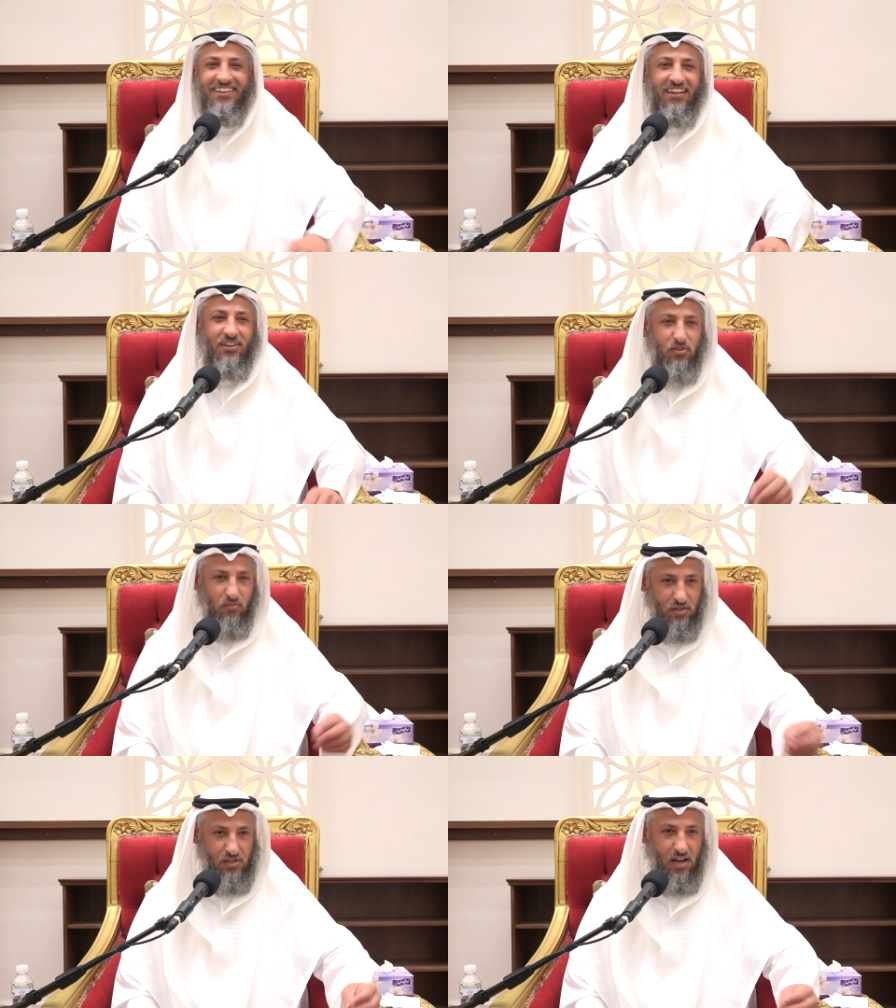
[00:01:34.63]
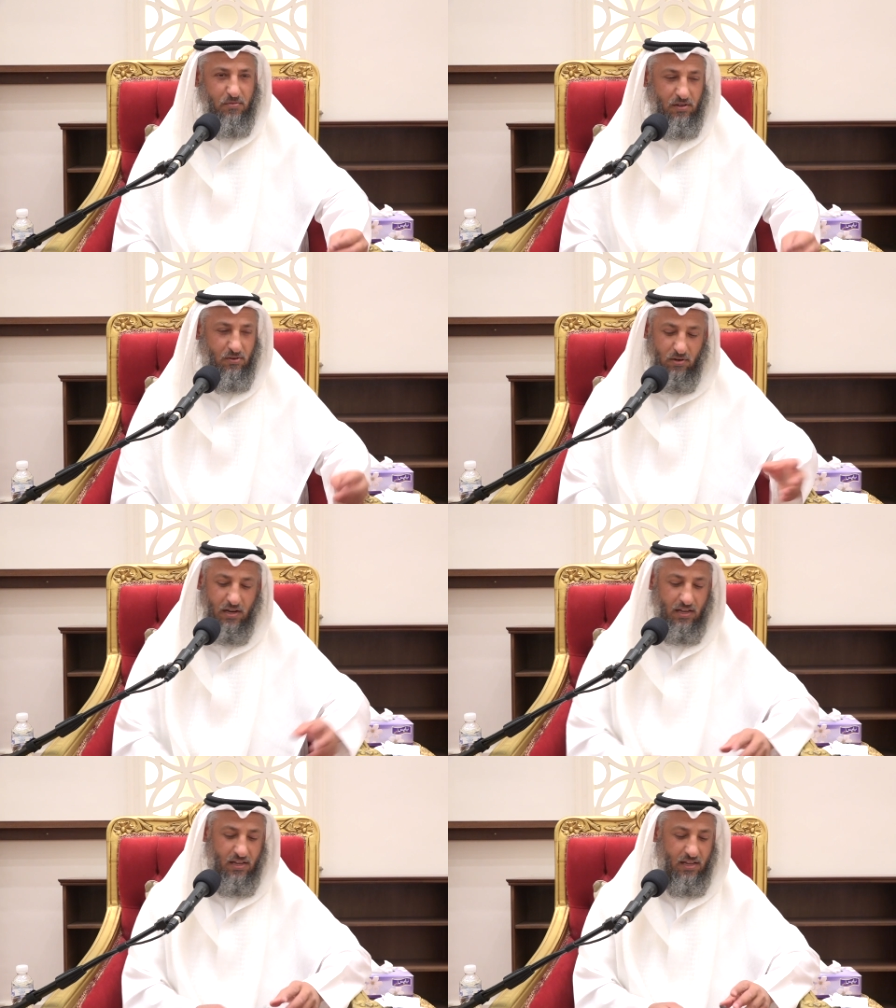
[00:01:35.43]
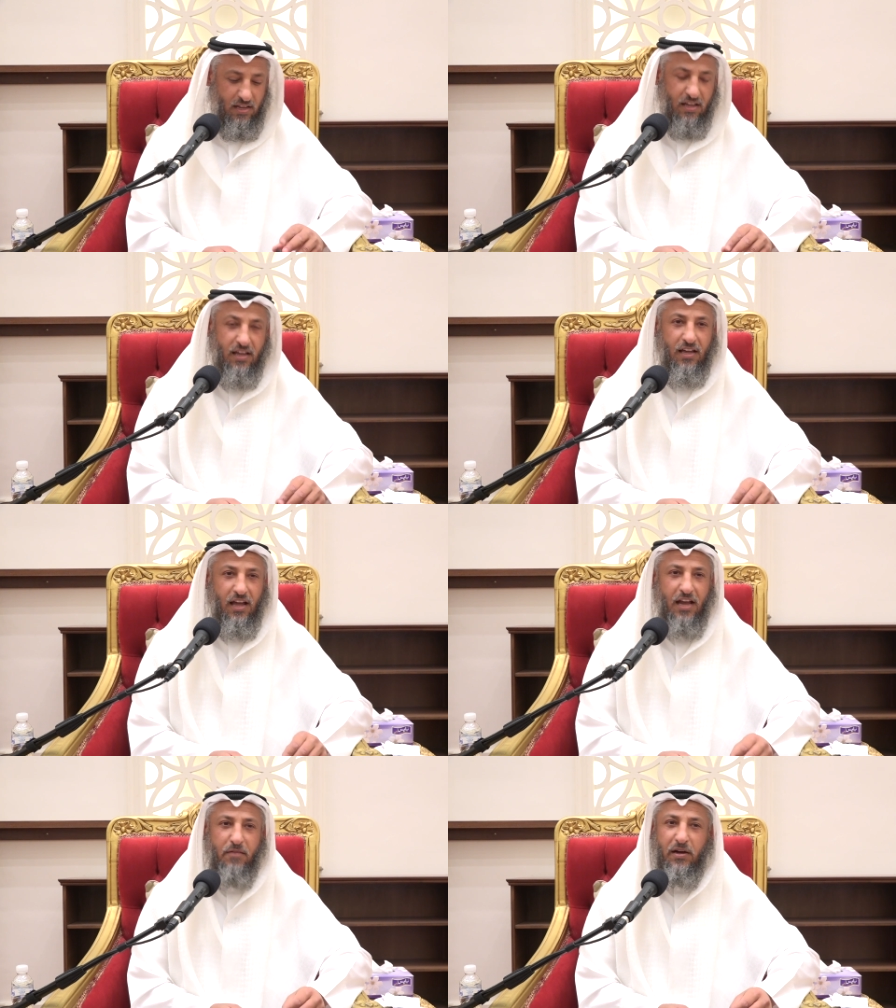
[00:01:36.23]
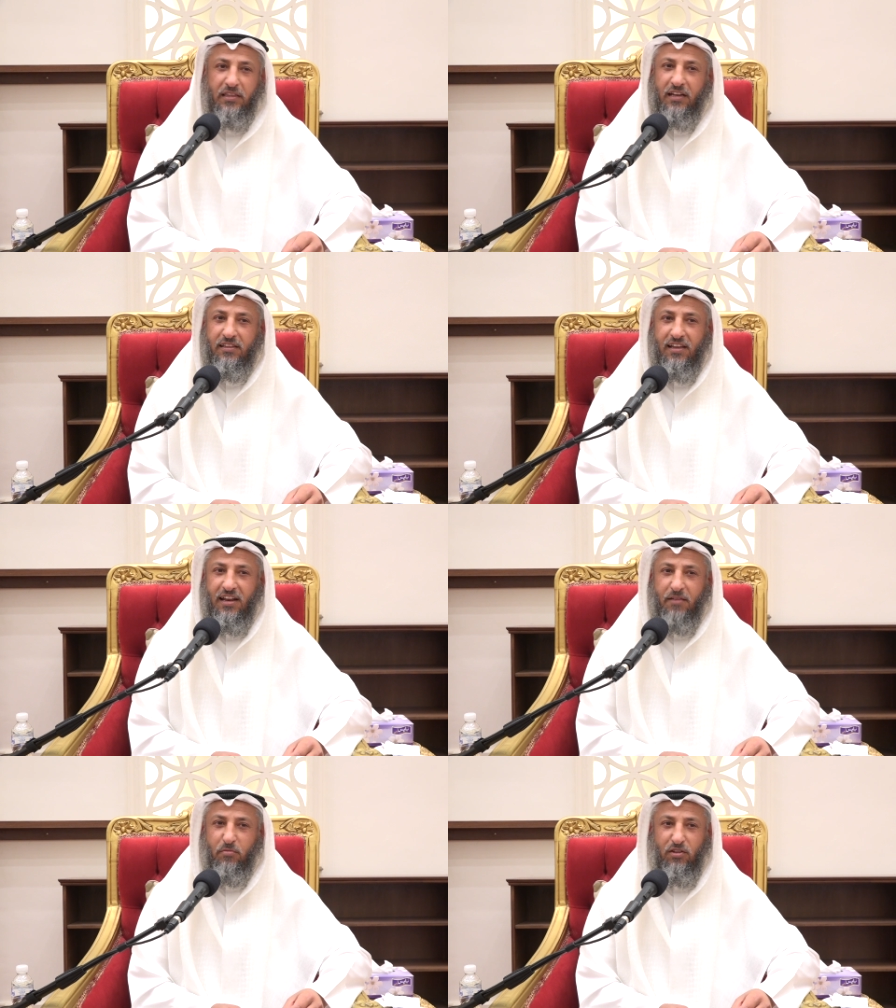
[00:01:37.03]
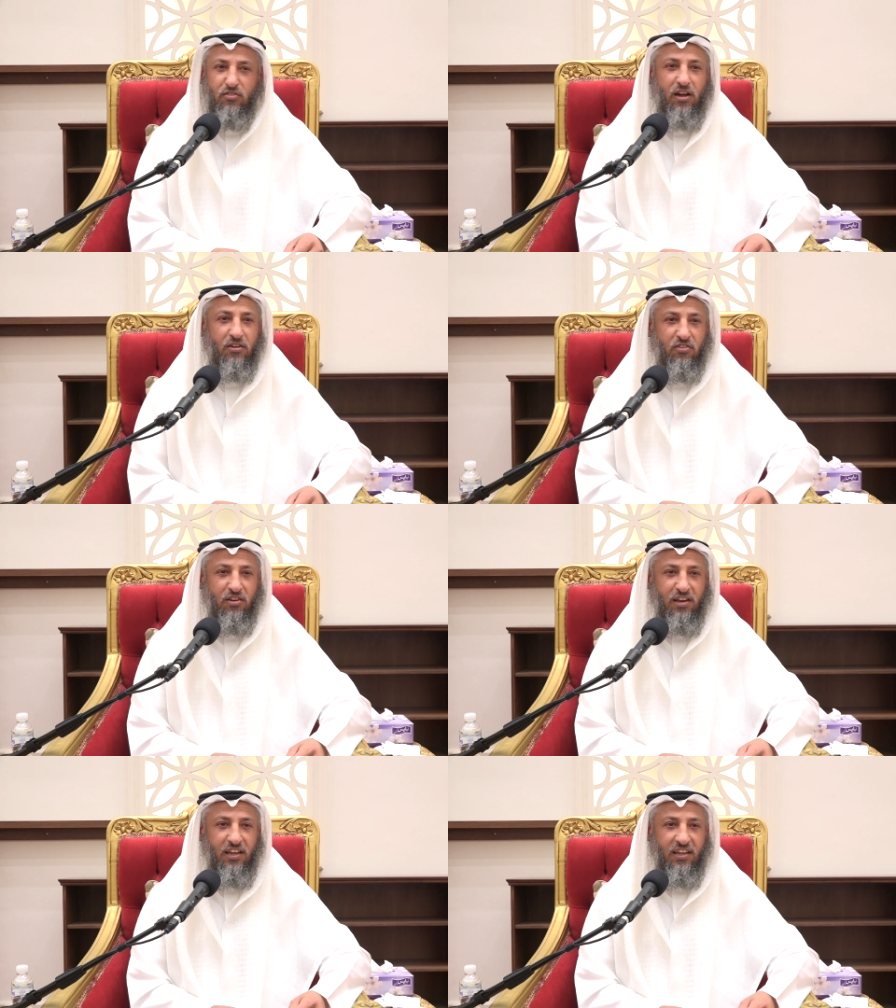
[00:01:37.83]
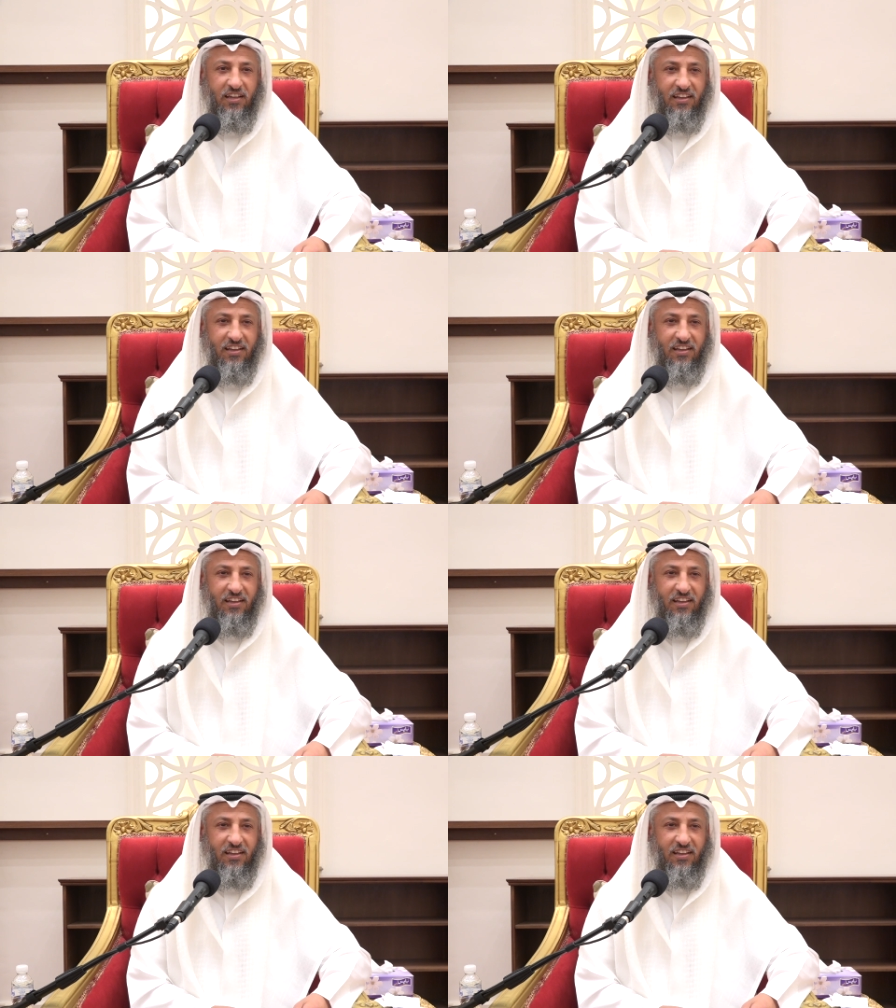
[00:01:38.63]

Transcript: زين تشوف لك شايب شيء يقول له انا ما اقدر اتكلم لصغر سني